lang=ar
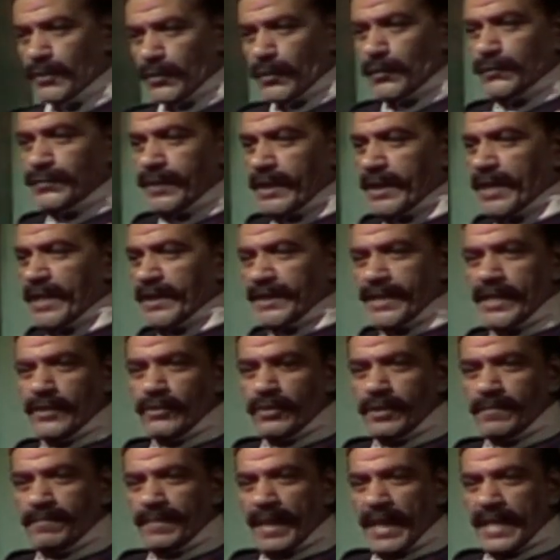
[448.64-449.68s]
يرد
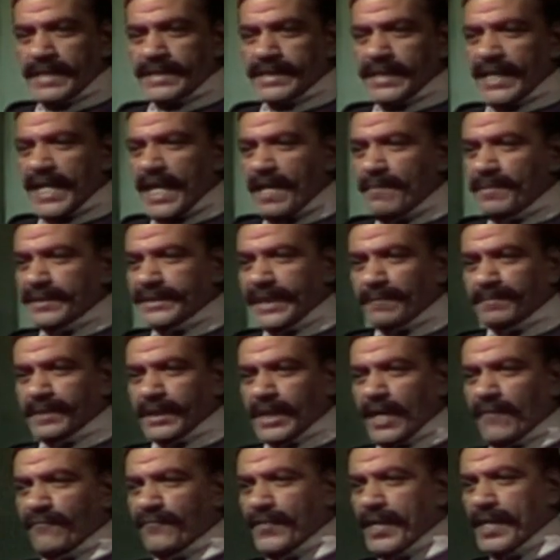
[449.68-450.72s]
الخديوي بعزل أحمد عبد
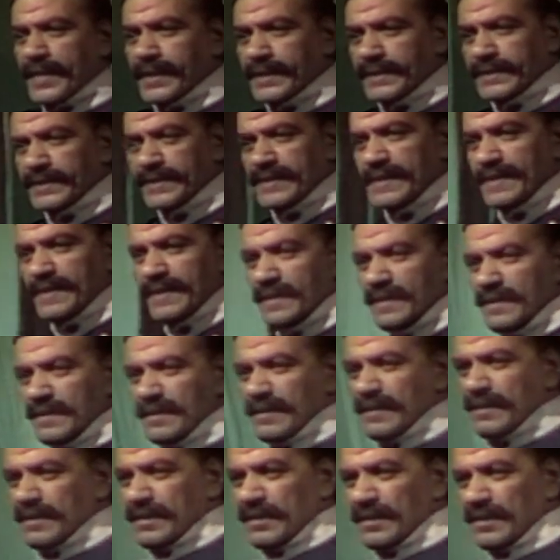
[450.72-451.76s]
الغفار
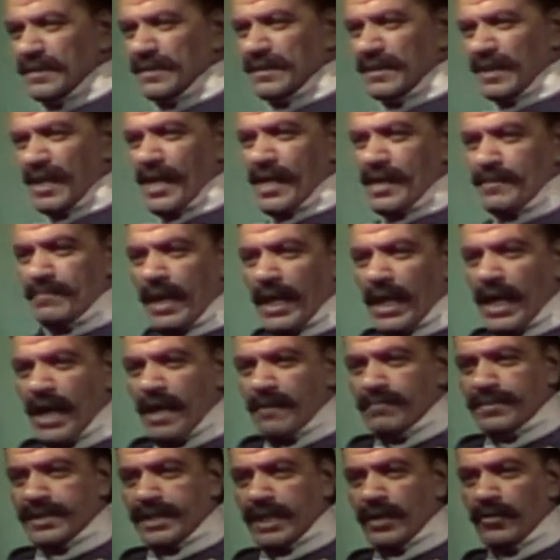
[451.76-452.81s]
قائم
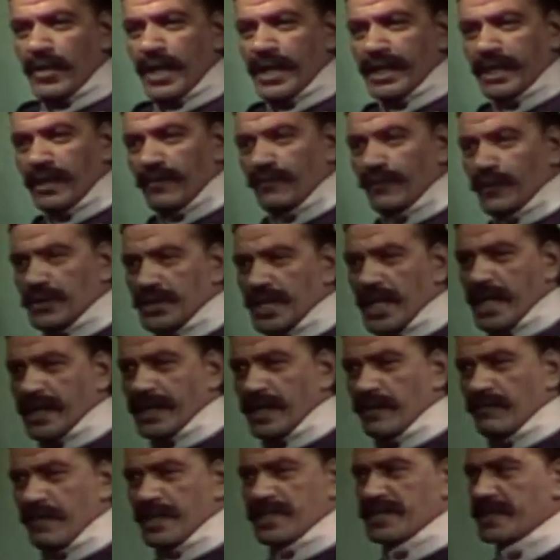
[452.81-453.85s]
مقام سواري
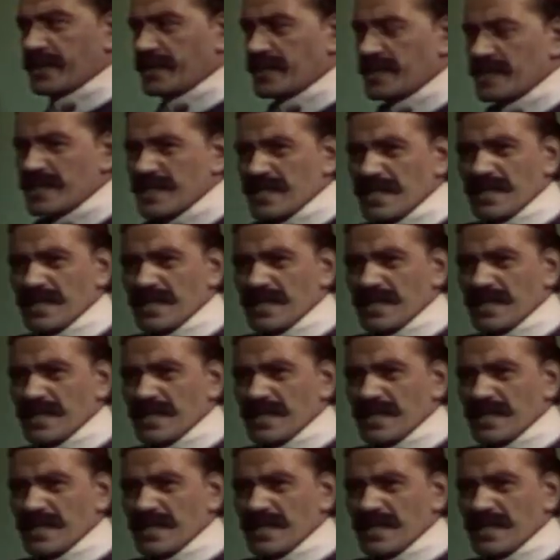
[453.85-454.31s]
الفرسان المصري